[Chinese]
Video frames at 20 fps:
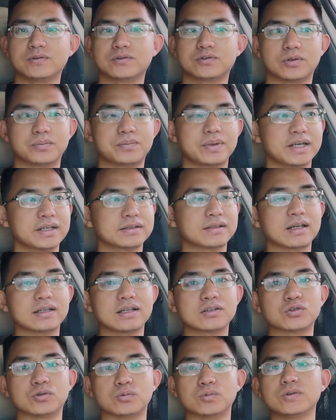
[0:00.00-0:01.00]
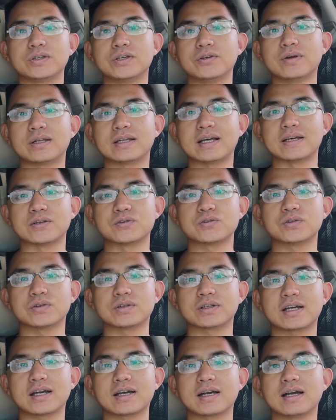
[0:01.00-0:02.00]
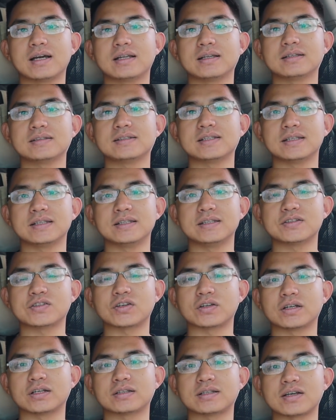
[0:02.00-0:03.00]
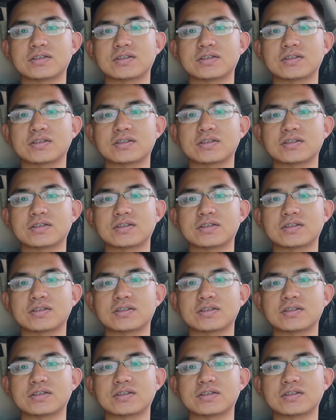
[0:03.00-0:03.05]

准备带到宠物医院那里去，看看那些医生呢，